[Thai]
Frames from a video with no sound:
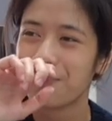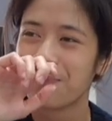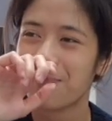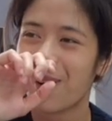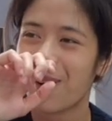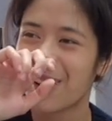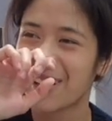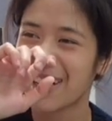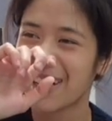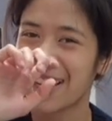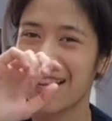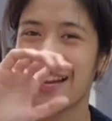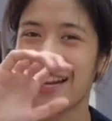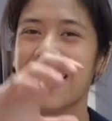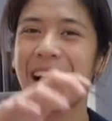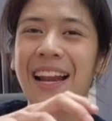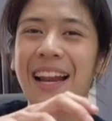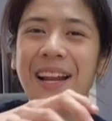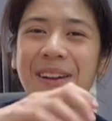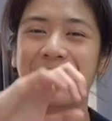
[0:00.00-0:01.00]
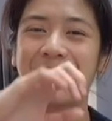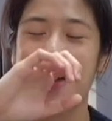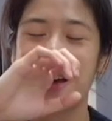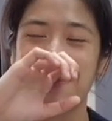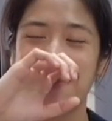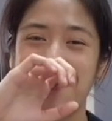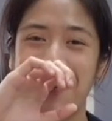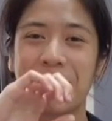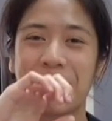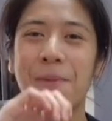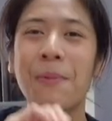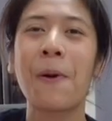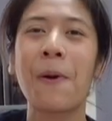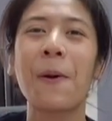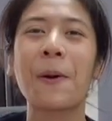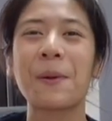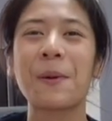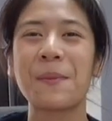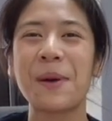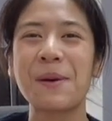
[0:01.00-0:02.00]
พอเกิดเหตุการณ์นั้นมาเหมือนได้พ่อ
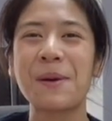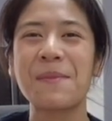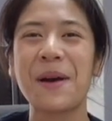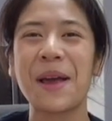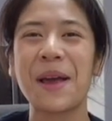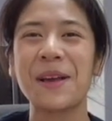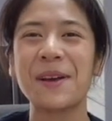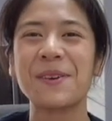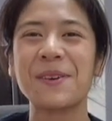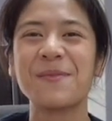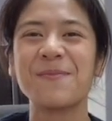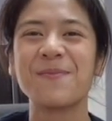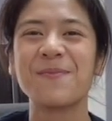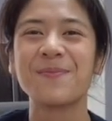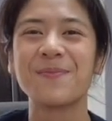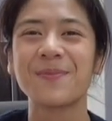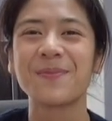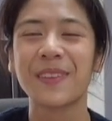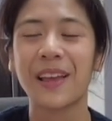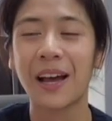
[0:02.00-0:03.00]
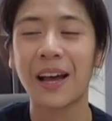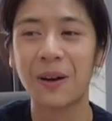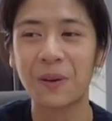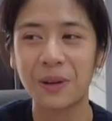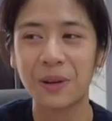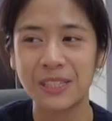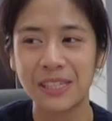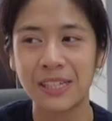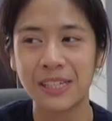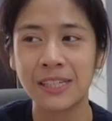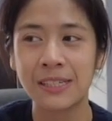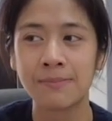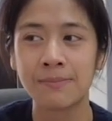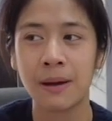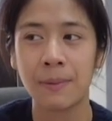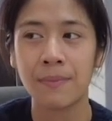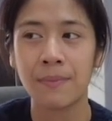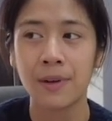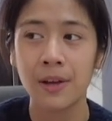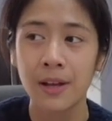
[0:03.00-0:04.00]
กับแม่ใหม่เขาก็จะเริ่มแบ
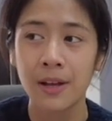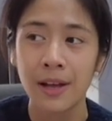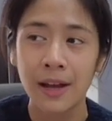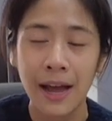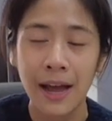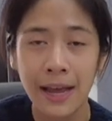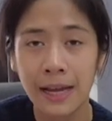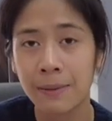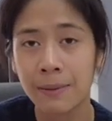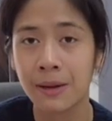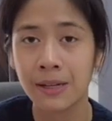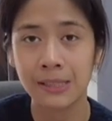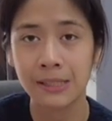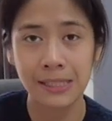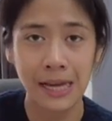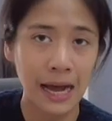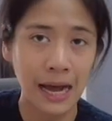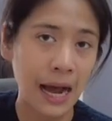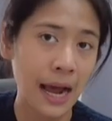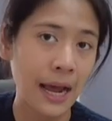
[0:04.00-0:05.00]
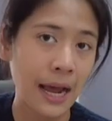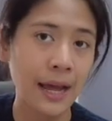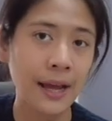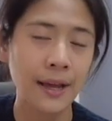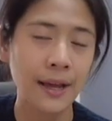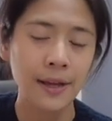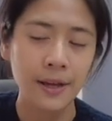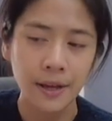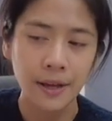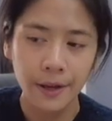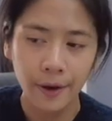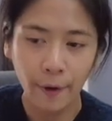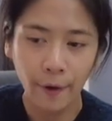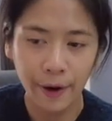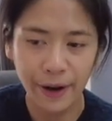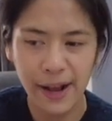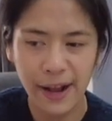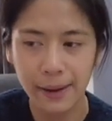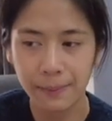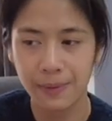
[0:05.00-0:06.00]
บให้กำลังใจ คอย
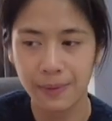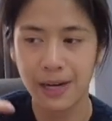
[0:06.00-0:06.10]
ทักมา